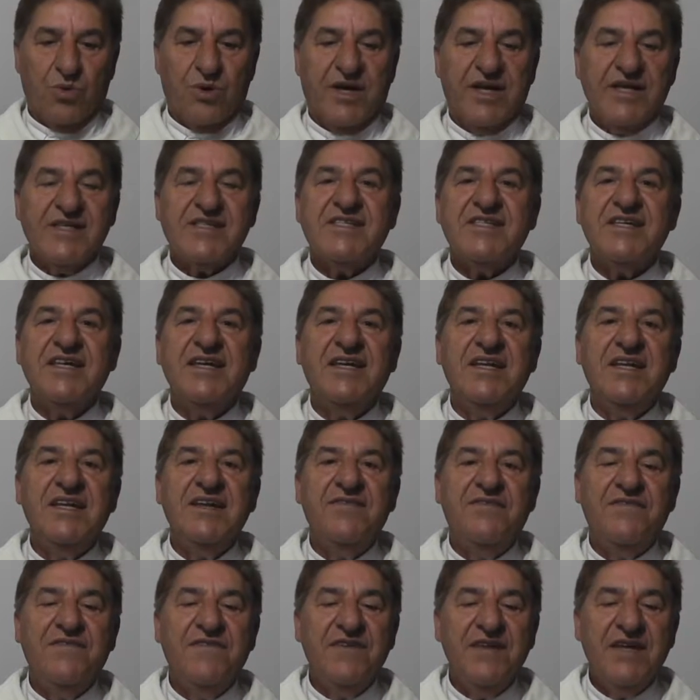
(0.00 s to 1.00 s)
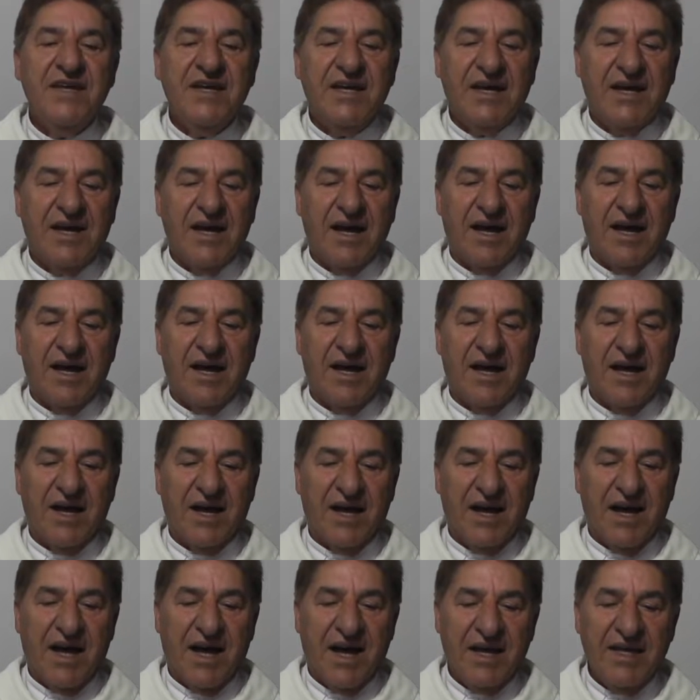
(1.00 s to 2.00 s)
que significa
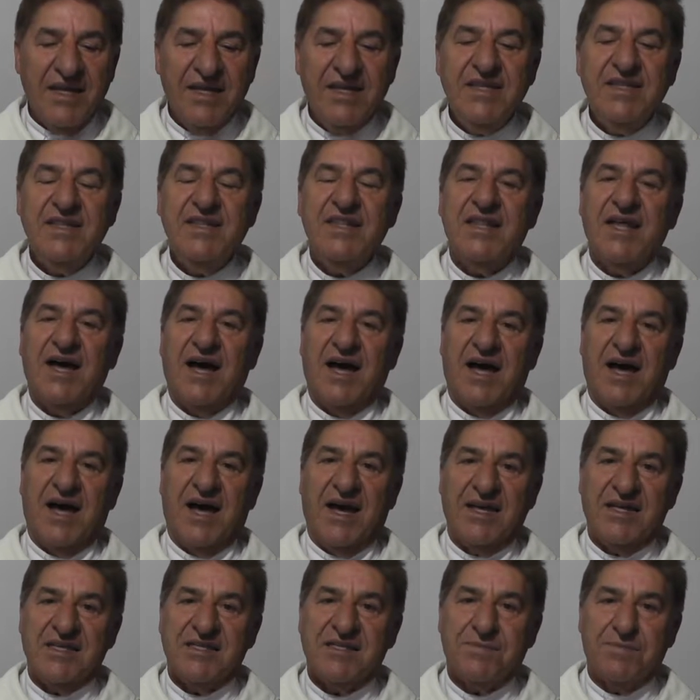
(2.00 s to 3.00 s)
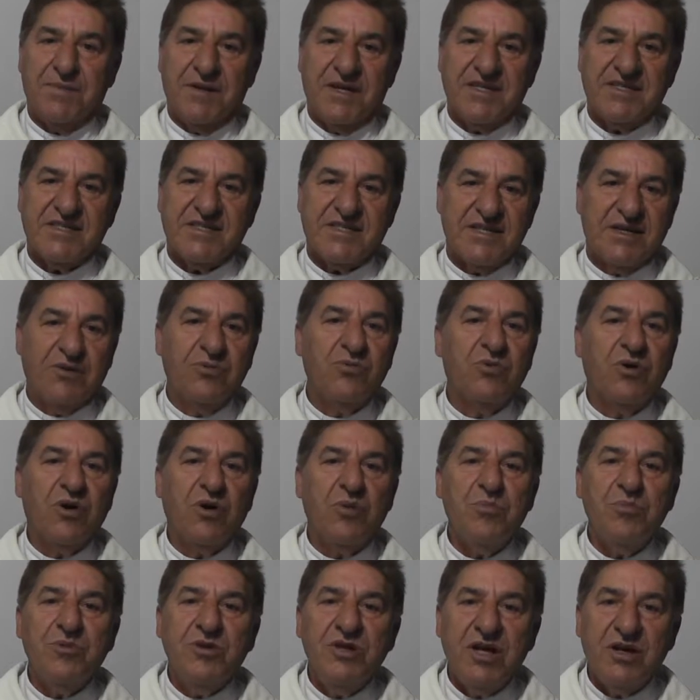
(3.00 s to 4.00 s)
ainda a expressão
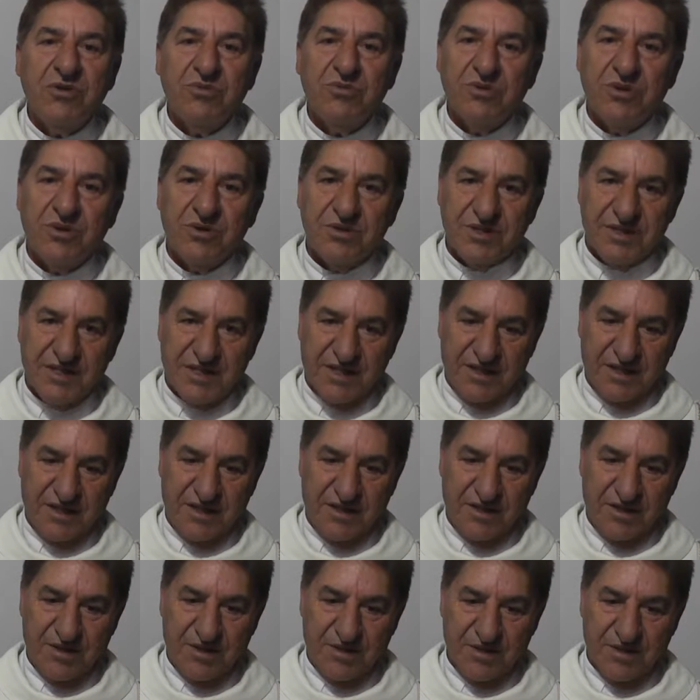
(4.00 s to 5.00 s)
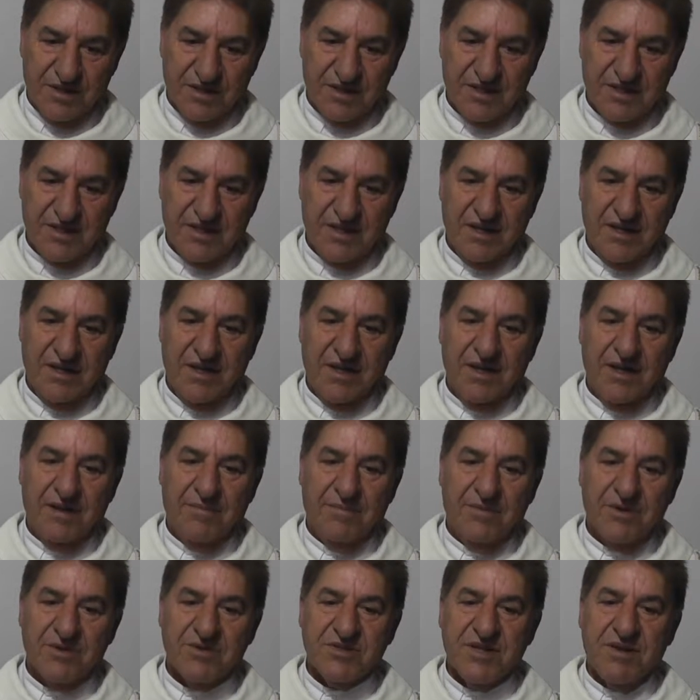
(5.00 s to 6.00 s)
comunhão dos santos?
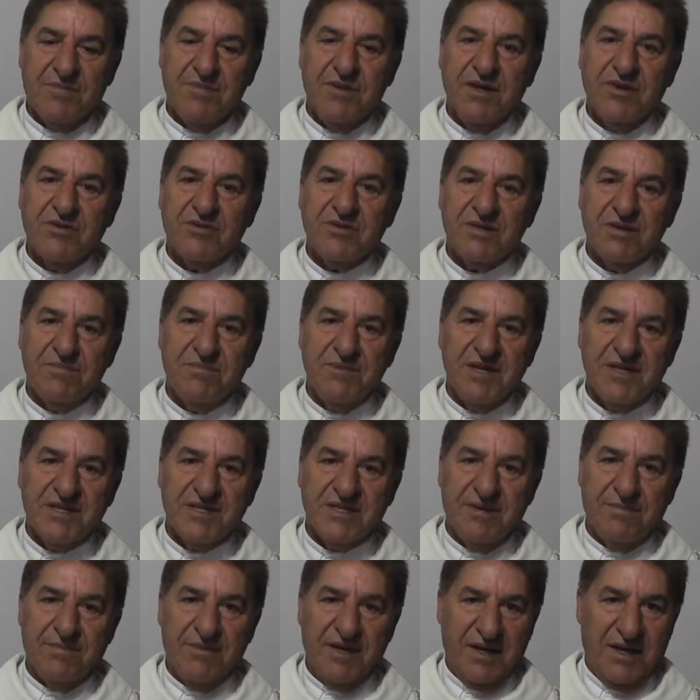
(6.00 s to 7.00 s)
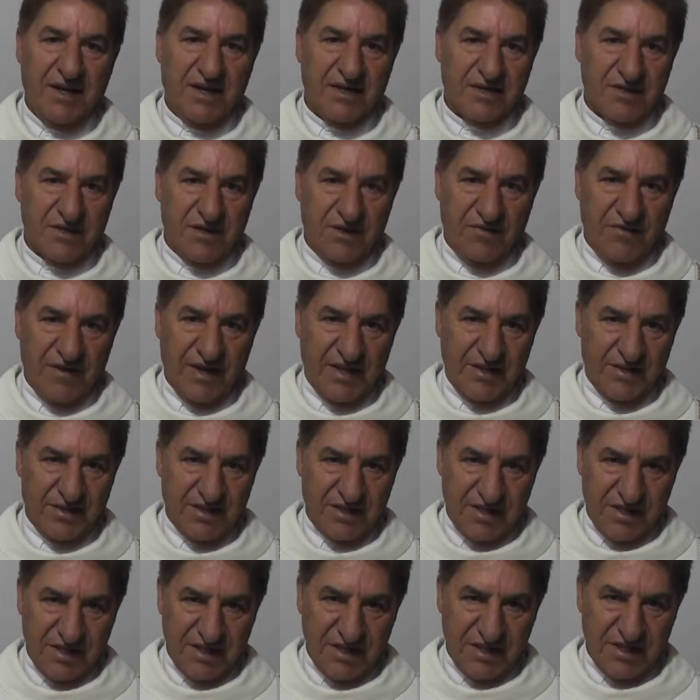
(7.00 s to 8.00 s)
Meus amigos e minhas amigas, louvado
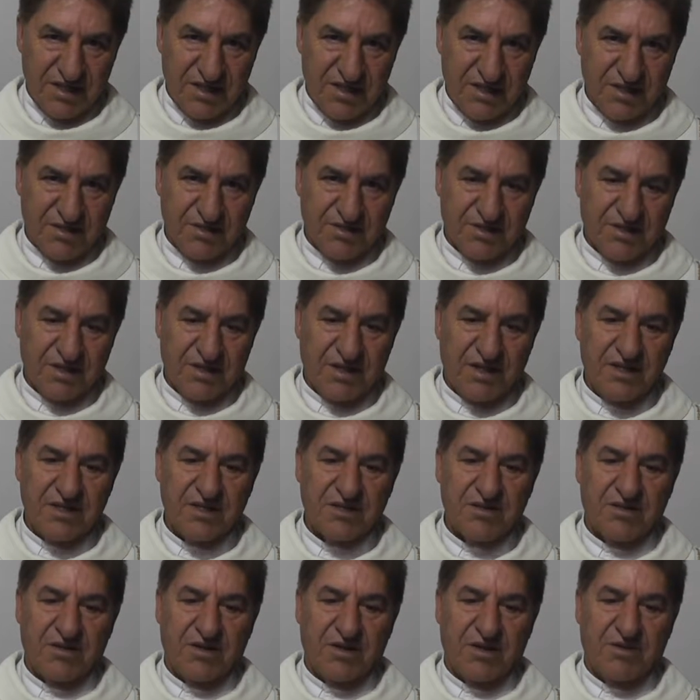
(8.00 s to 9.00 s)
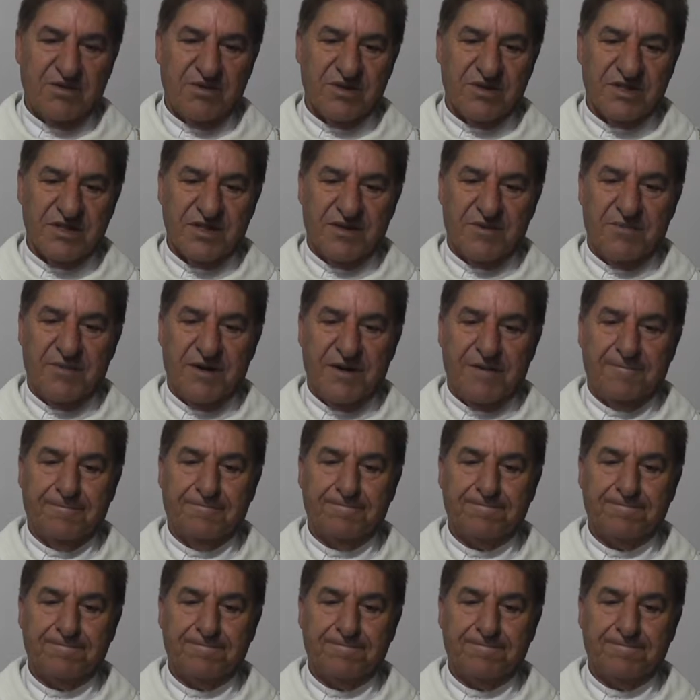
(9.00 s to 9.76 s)
seja Jesus Cristo que nos ama.